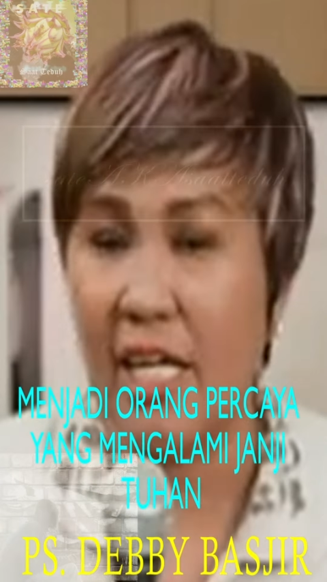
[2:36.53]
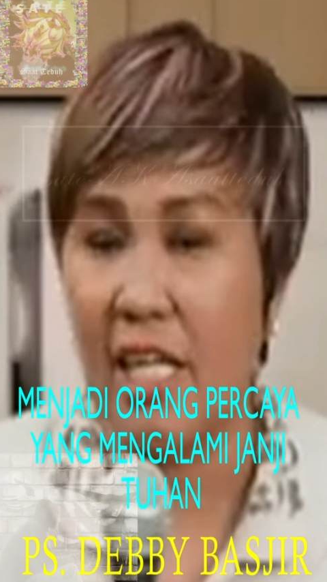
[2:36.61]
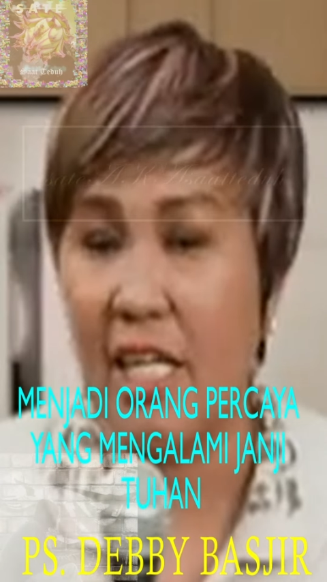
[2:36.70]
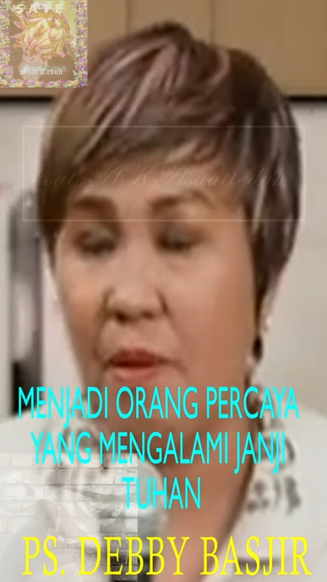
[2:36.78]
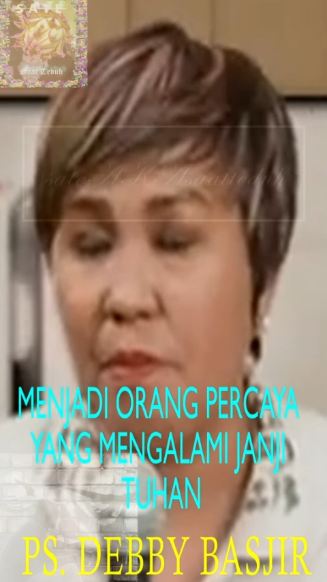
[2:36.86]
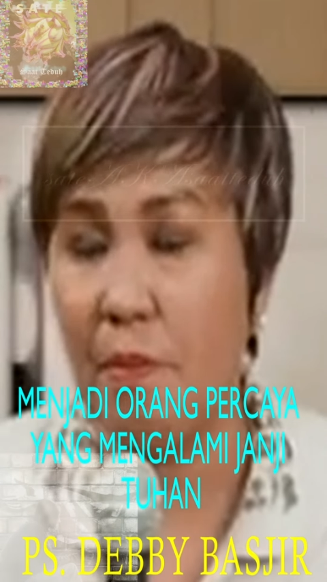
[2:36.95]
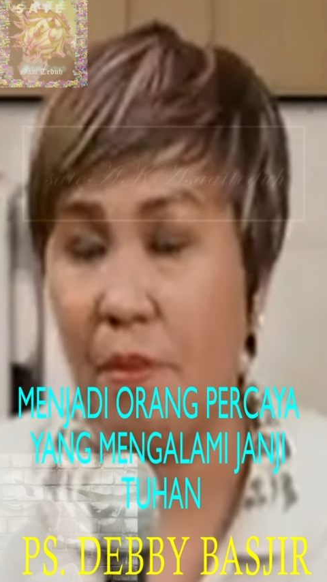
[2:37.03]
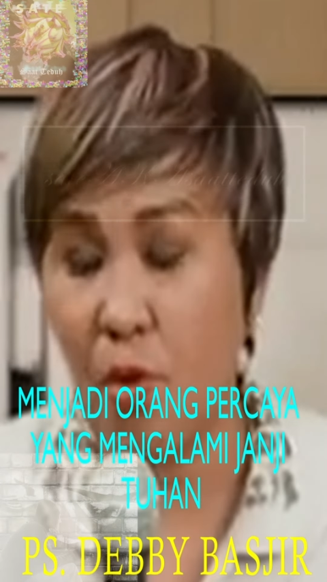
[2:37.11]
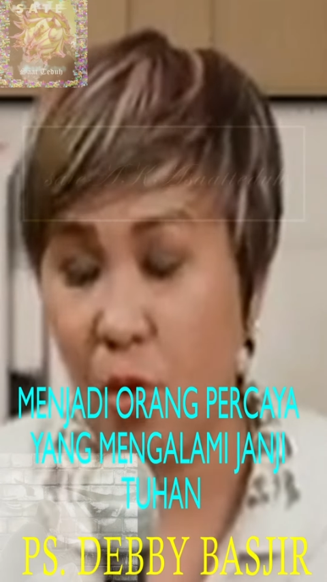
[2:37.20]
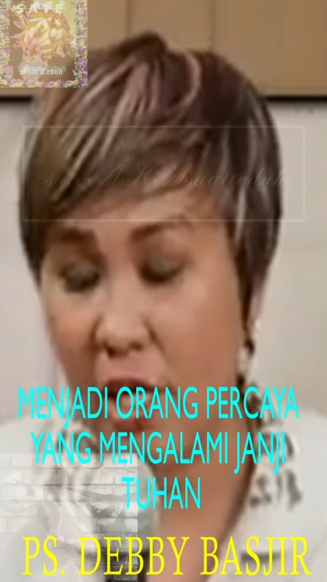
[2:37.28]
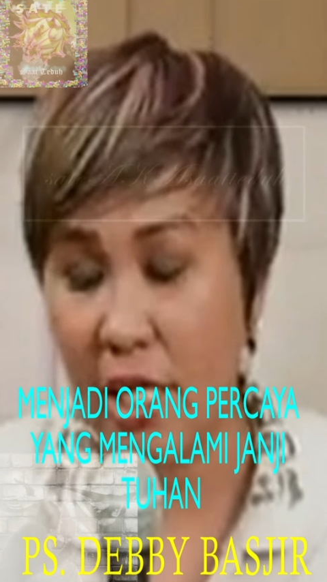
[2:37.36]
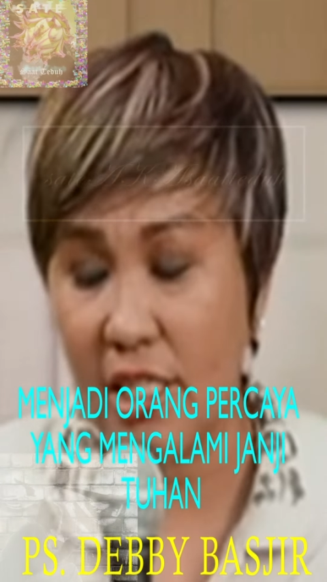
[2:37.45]
karena dia
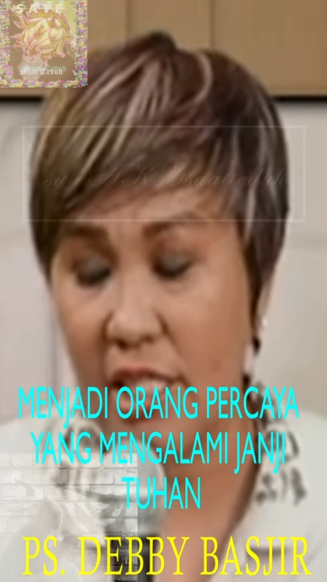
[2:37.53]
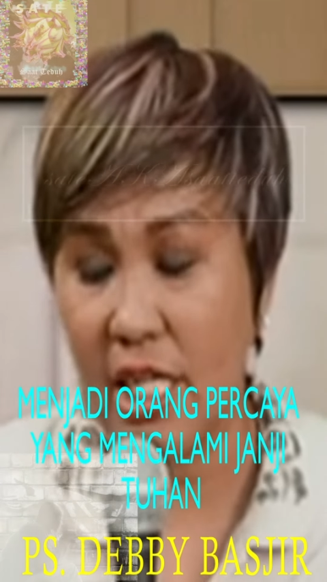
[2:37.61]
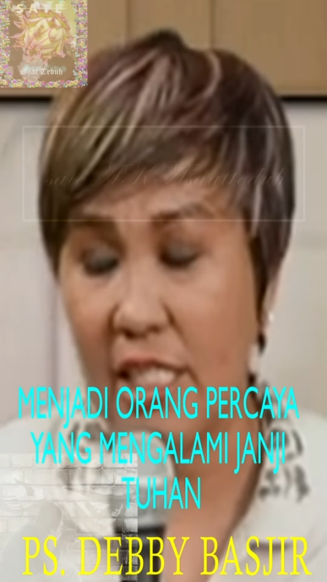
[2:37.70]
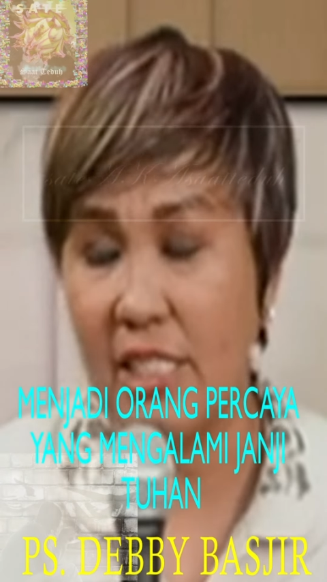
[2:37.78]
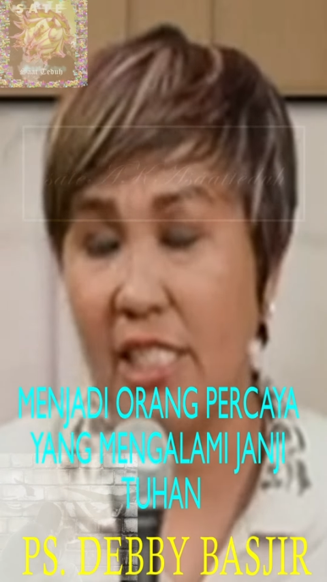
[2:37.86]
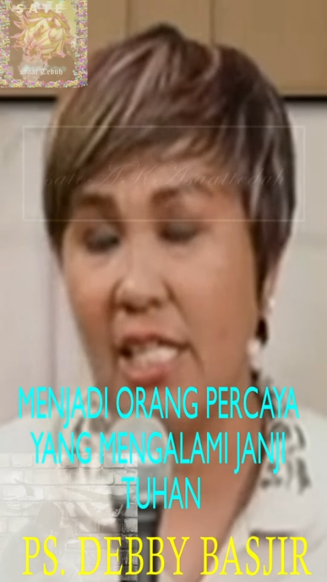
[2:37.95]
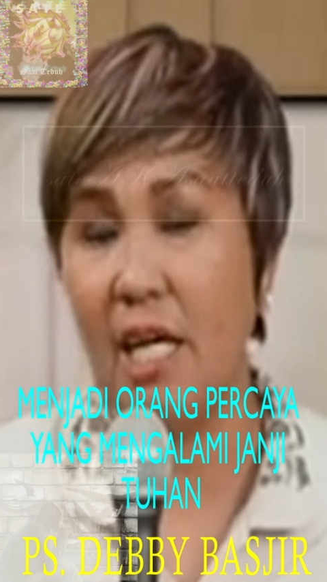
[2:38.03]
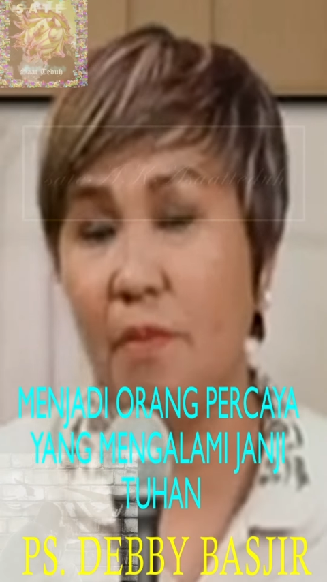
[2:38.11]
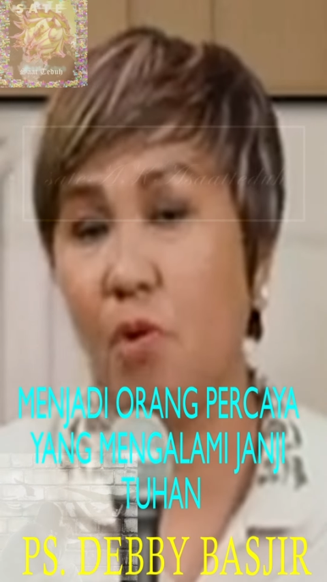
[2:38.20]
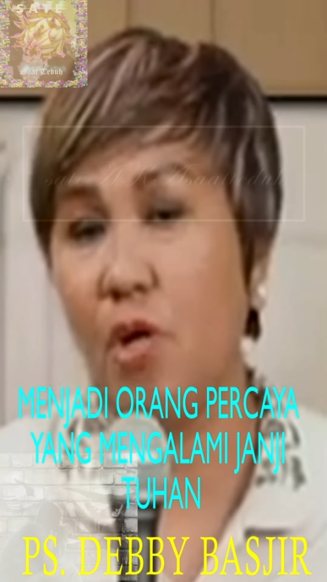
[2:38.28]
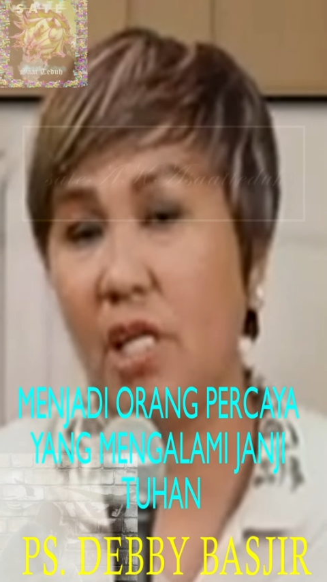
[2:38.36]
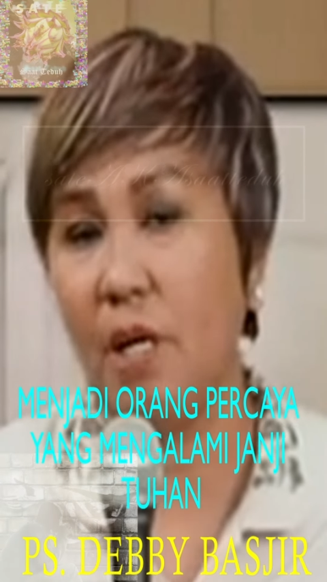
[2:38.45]
memperoleh
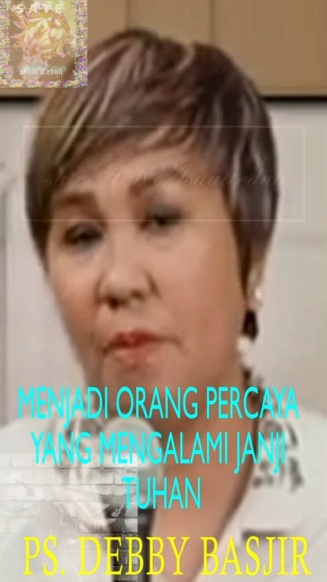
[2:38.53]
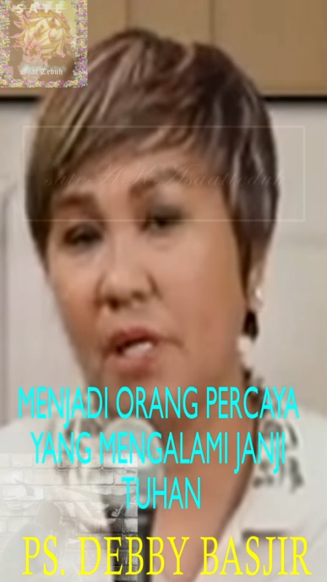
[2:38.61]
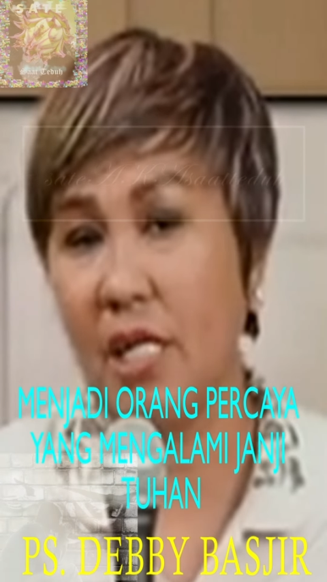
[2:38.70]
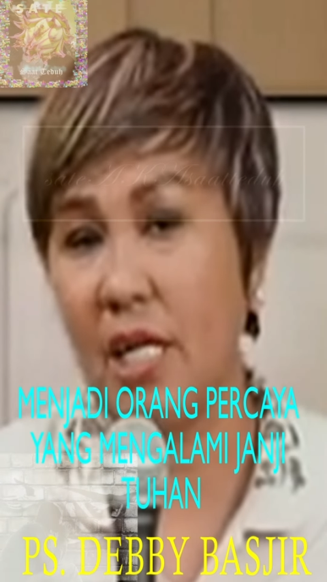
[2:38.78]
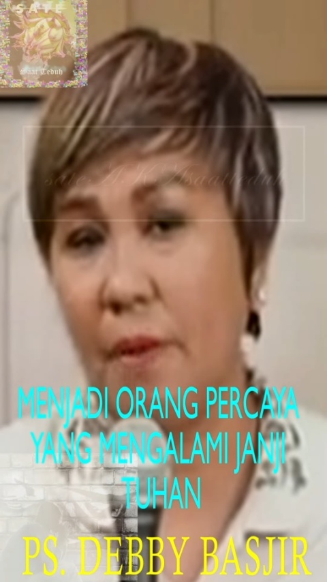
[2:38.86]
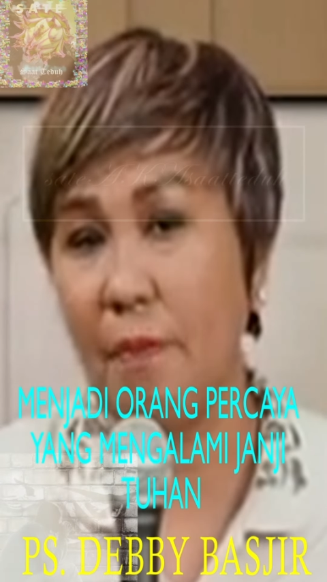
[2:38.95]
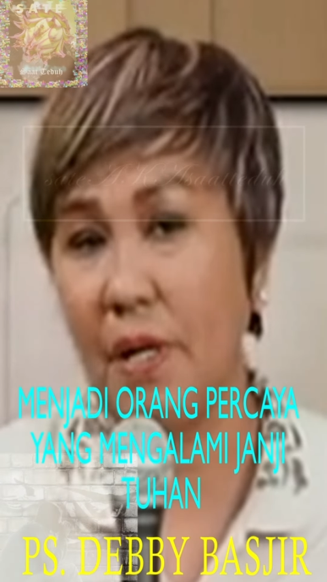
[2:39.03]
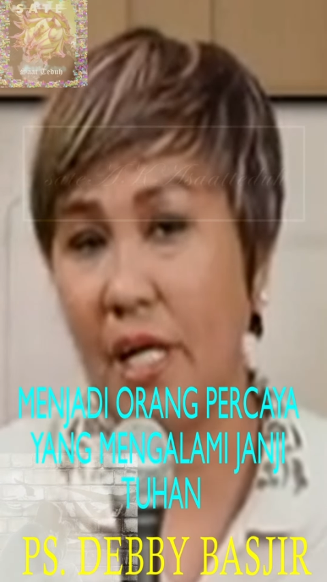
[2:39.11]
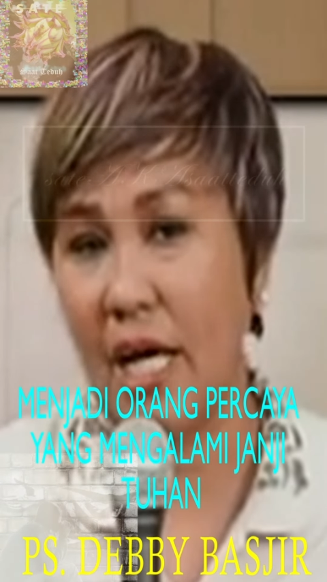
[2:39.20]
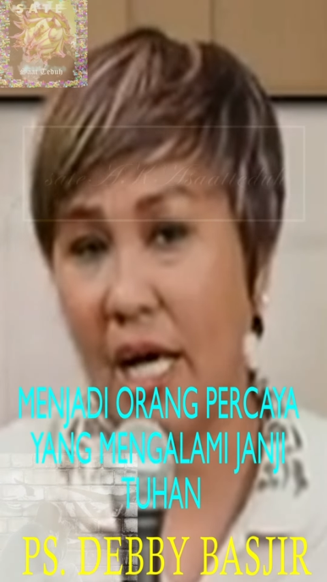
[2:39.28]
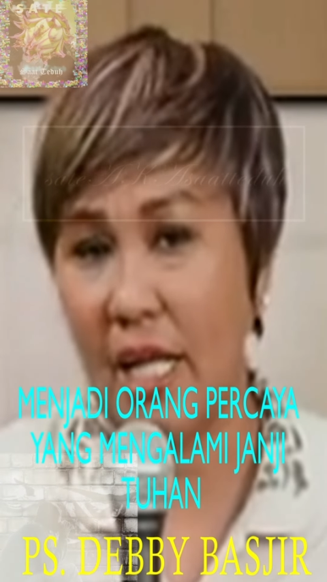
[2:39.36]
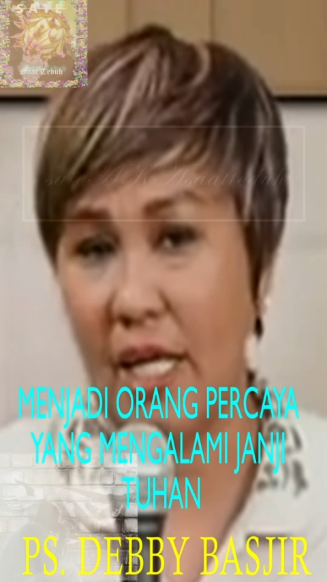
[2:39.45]
kesaksian bahwa dia berkenan
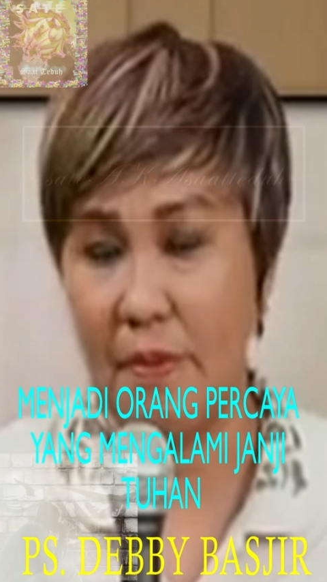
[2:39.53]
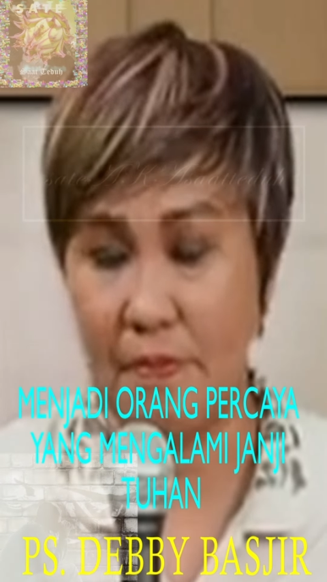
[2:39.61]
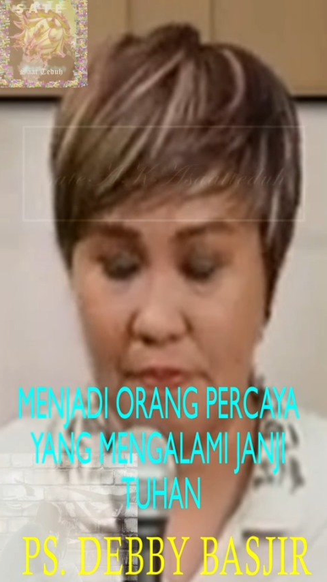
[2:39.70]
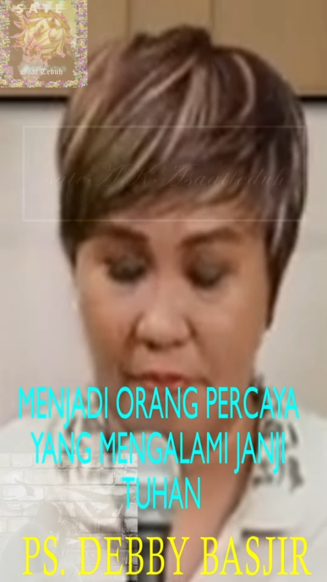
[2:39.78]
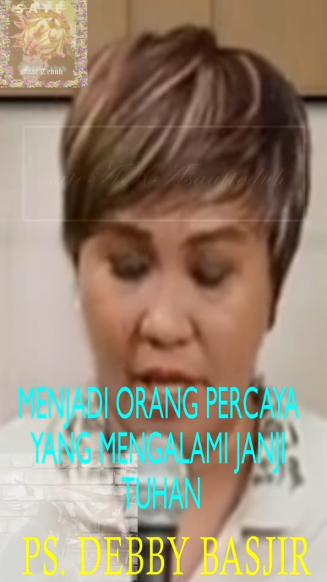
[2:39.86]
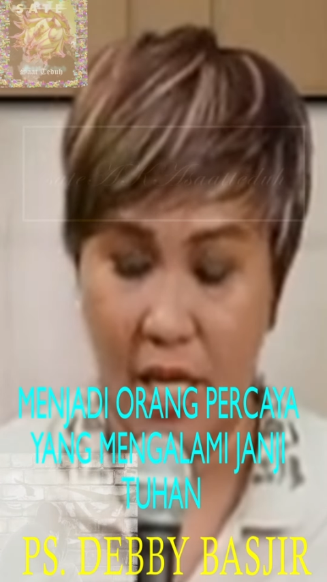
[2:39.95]
pada Allah.